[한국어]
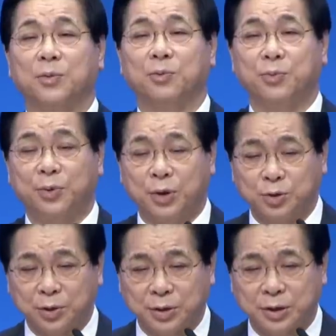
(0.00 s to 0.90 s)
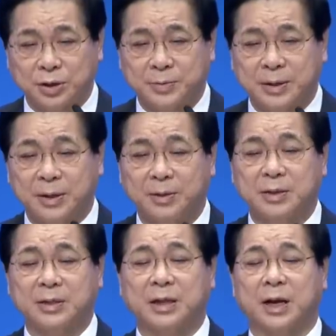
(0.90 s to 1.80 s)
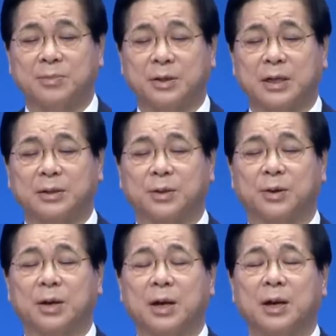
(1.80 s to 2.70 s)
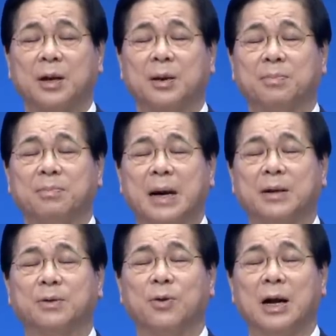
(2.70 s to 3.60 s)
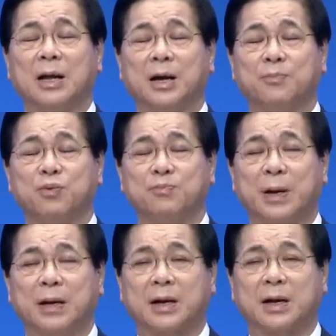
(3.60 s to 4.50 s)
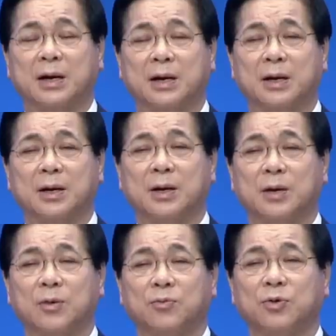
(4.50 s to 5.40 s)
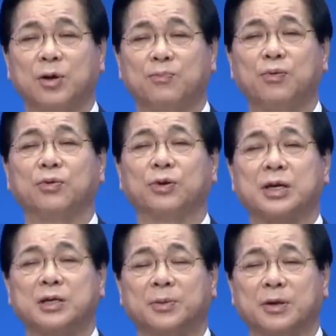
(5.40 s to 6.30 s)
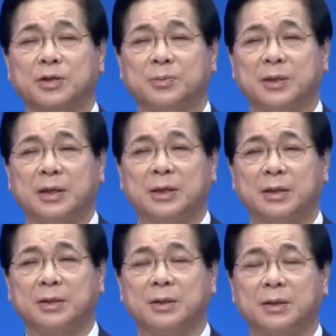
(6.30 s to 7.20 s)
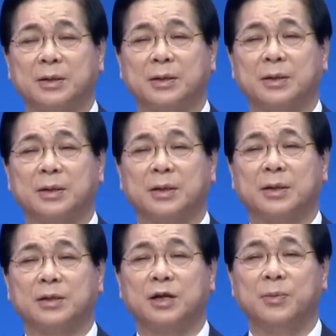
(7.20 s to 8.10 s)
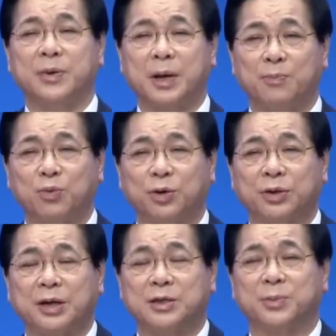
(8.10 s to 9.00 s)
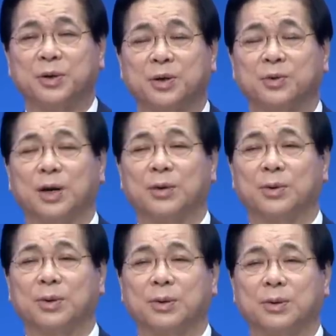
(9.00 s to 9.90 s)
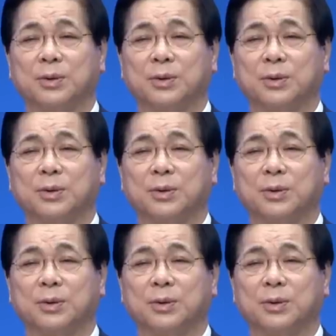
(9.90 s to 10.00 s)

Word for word: 보여주고 있는 것입니다. 이상 살아가면서 때때로 많은 환란과 풍파가 우리를 불구덩이에 집어넣습니다. 질병의 불구덩이에 집어넣기도 하고